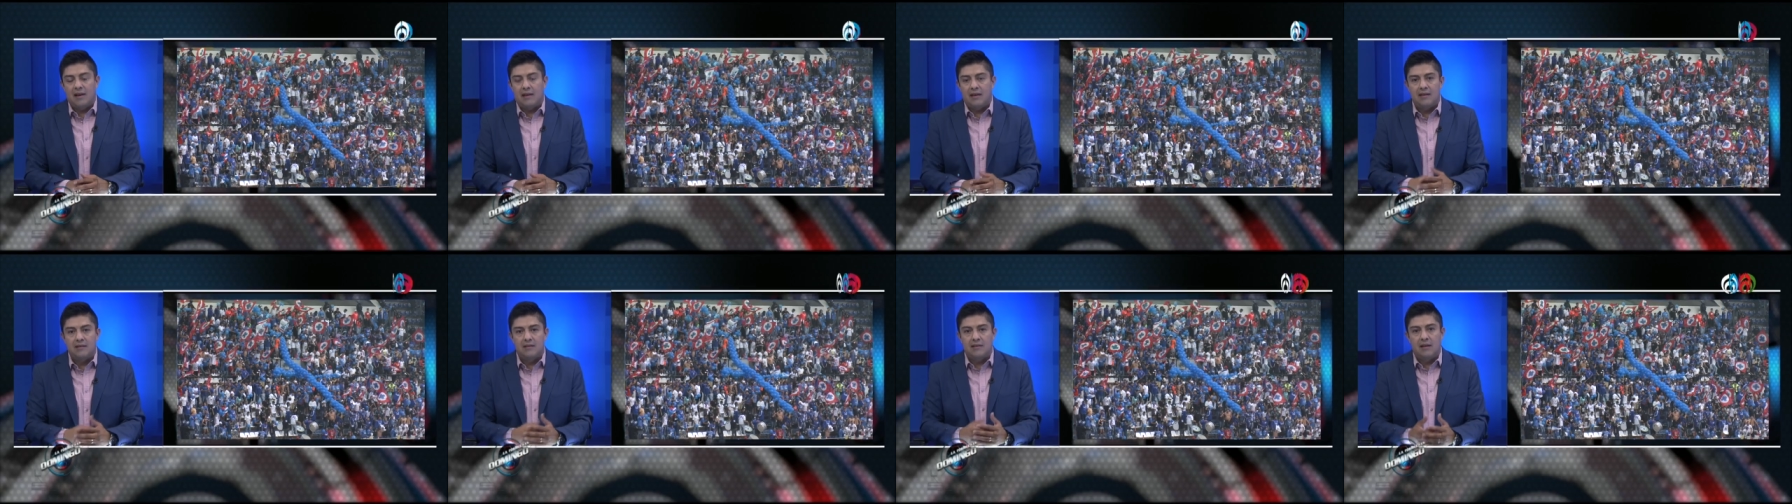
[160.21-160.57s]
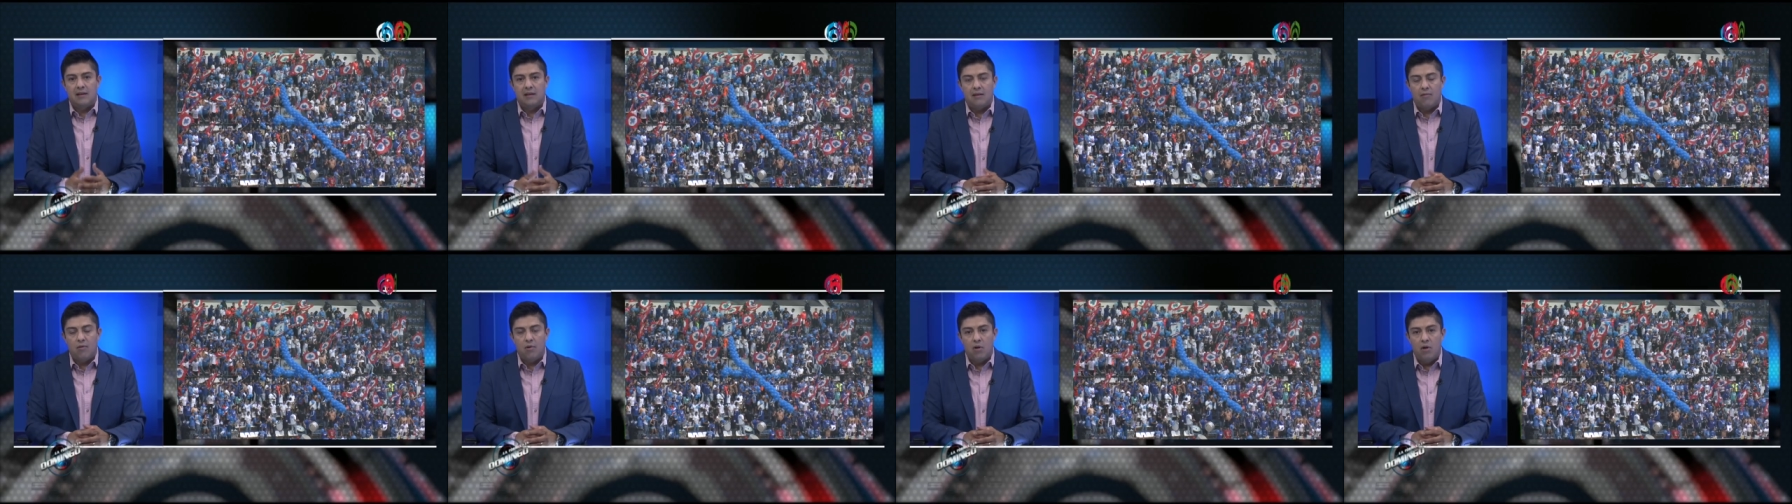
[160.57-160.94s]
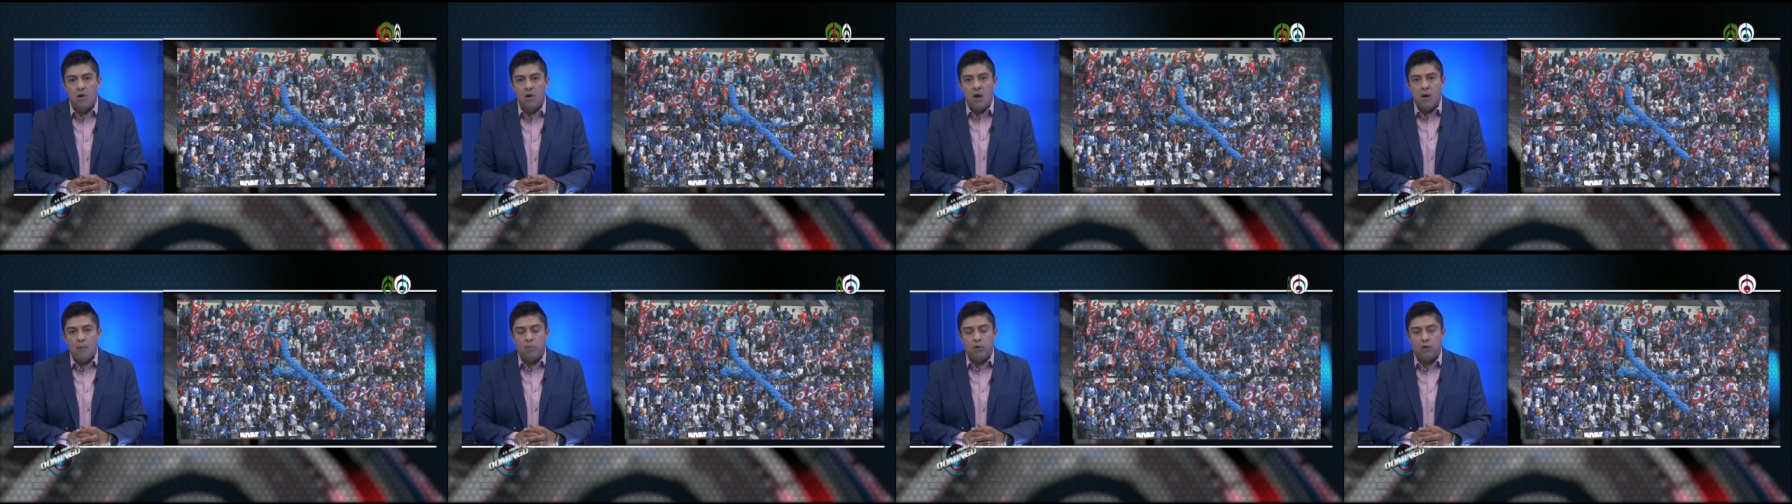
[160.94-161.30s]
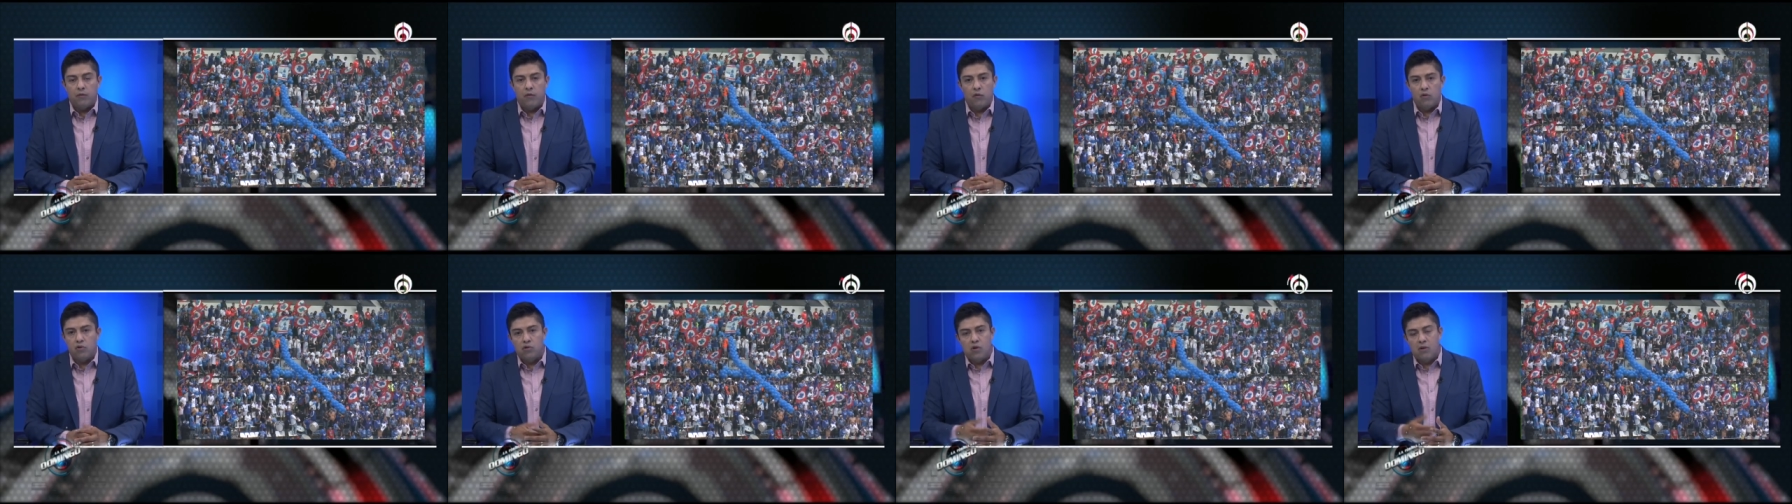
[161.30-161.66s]
Cristian Tabó, pues
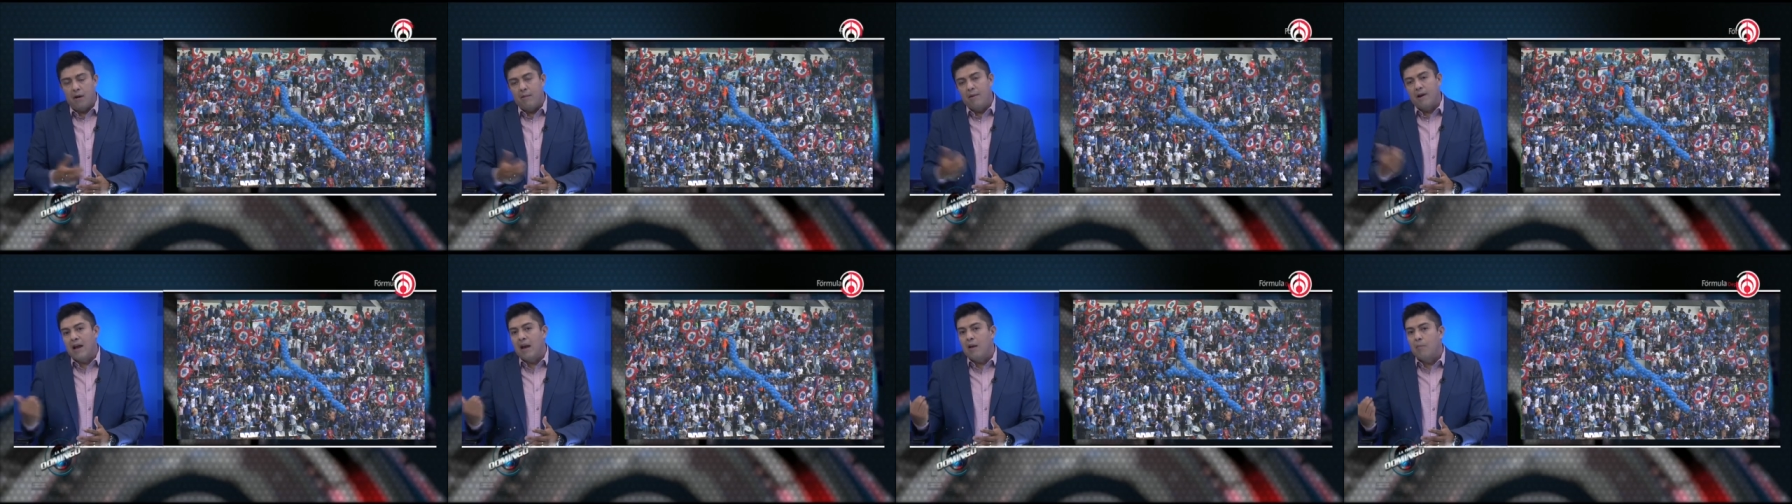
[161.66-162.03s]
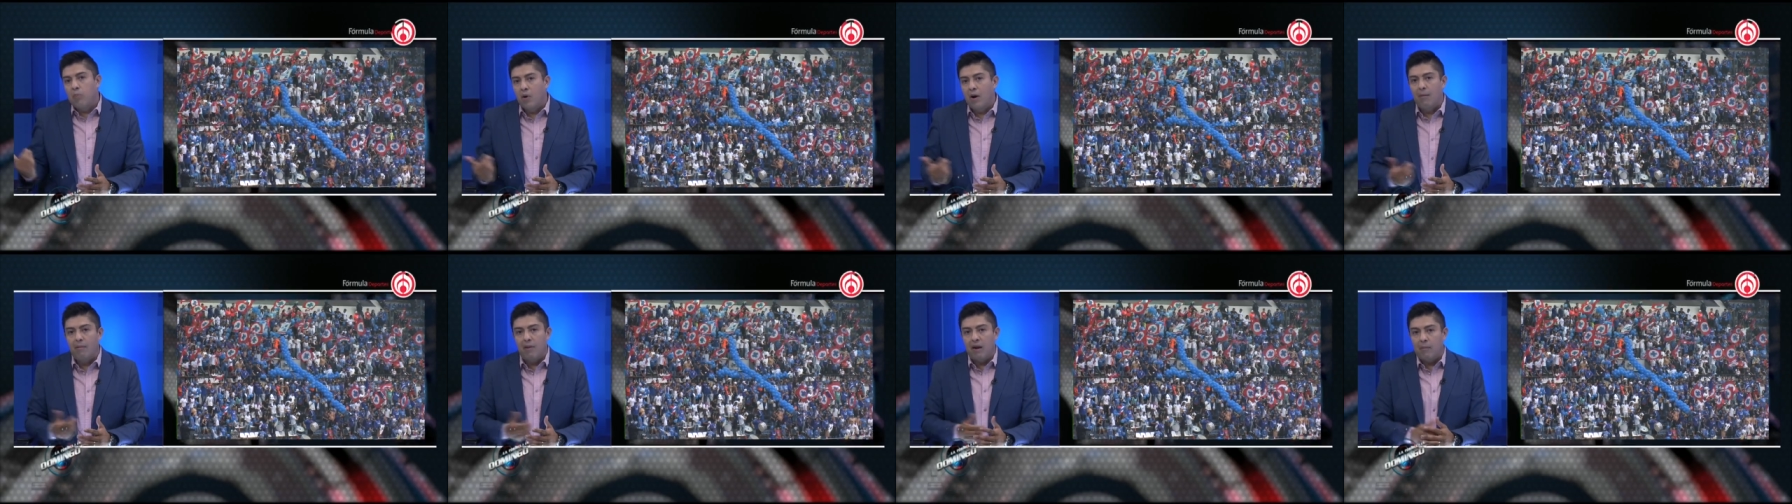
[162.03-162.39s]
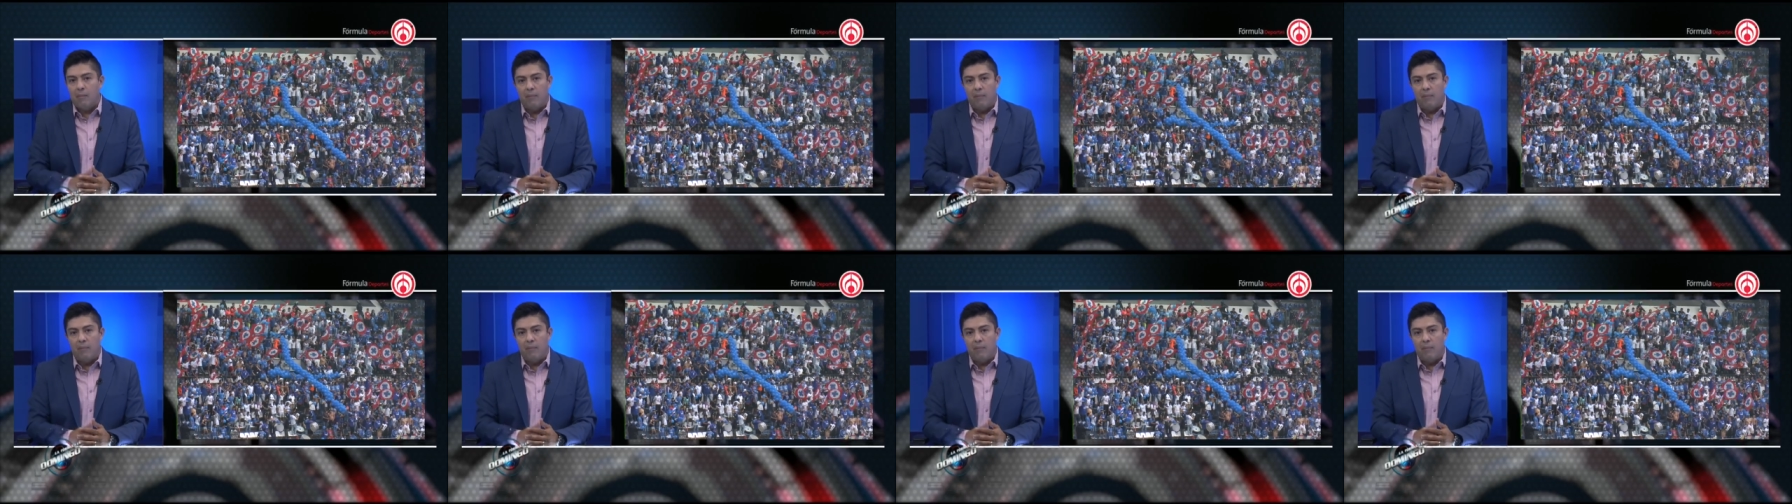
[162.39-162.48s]
funcionaba en el Puebla,